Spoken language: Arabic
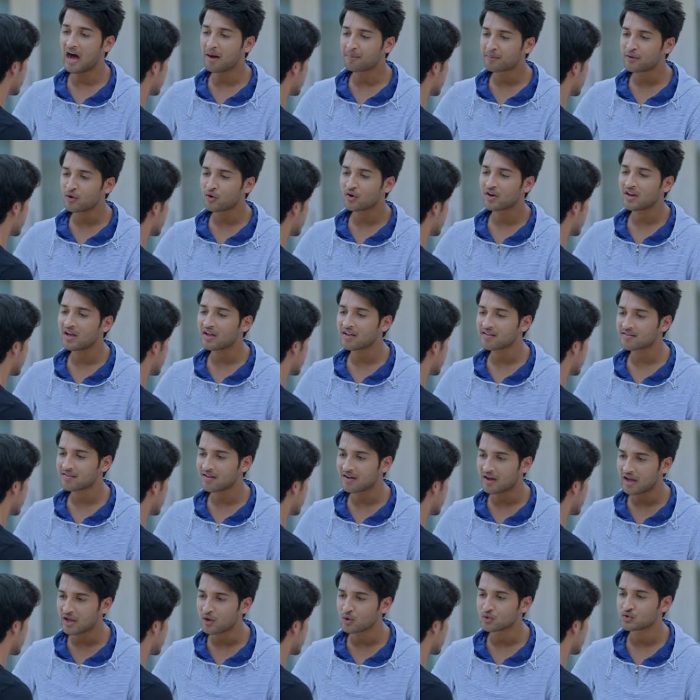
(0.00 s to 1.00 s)
أنت وريا
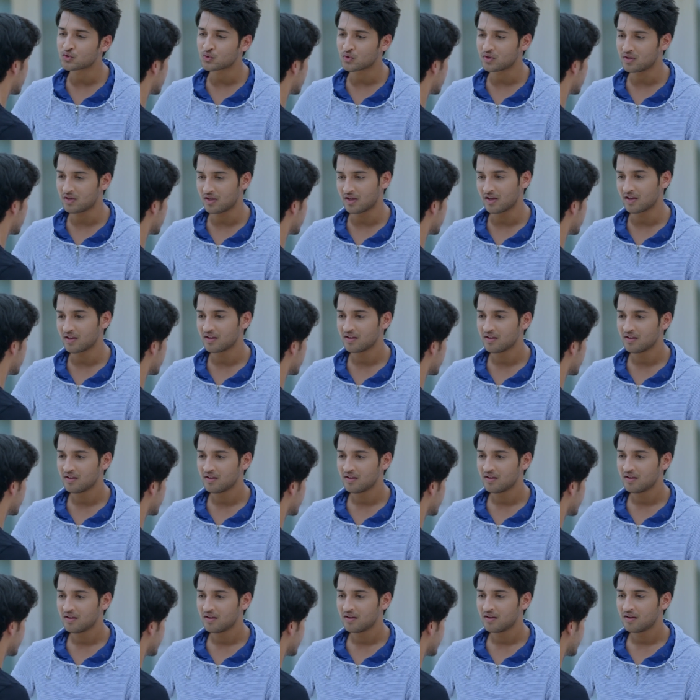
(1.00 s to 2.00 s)
هلأ مخطوبين
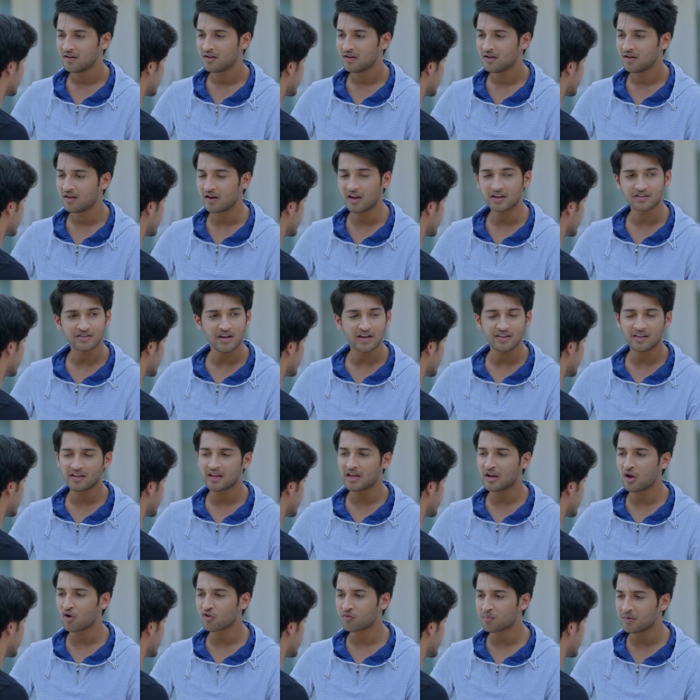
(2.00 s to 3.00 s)
وبدها
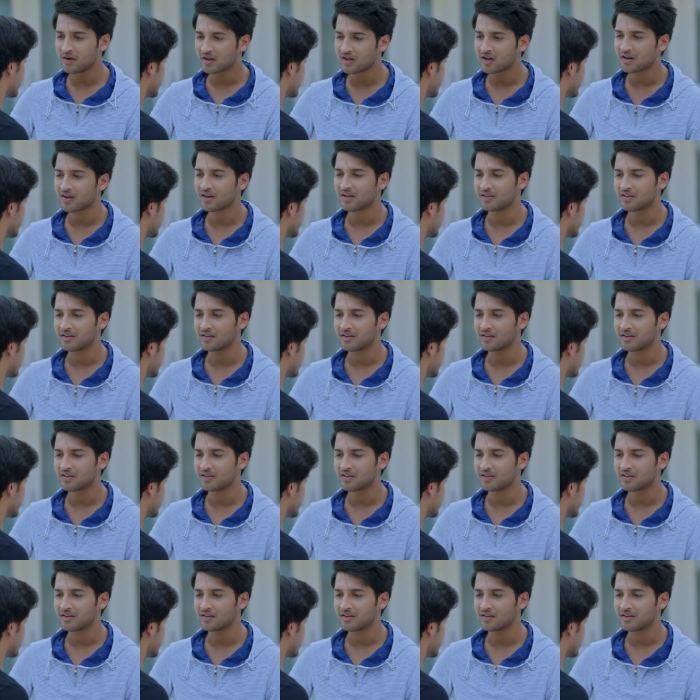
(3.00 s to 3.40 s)
تحدد موعد